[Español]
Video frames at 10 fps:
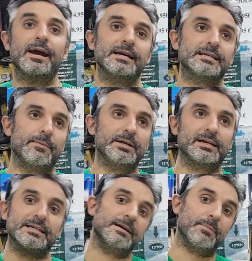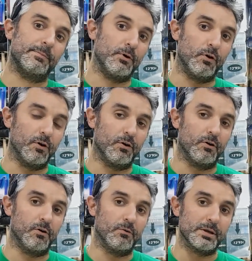Eh, sabéis que siempre
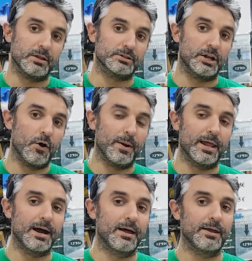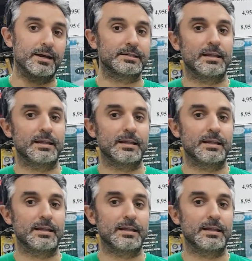pongo vídeos de novedades